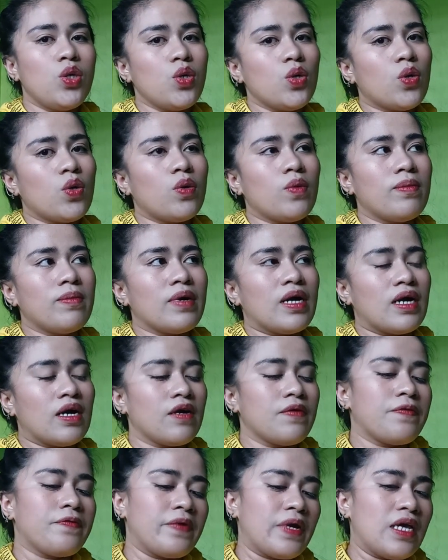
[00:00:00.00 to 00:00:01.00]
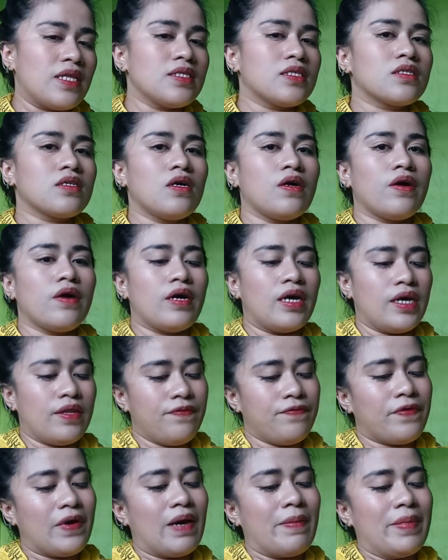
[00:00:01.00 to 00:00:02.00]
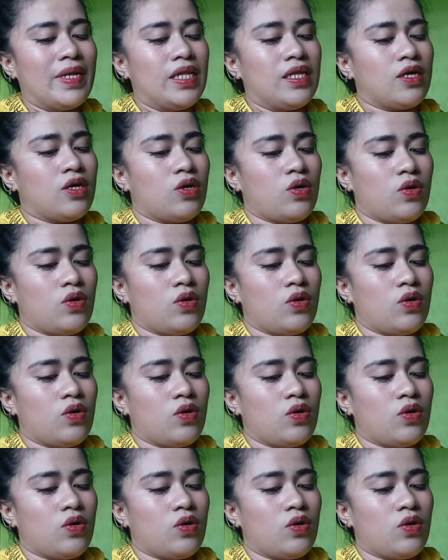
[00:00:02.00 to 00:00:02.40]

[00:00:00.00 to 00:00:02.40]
yung mga friends ko and family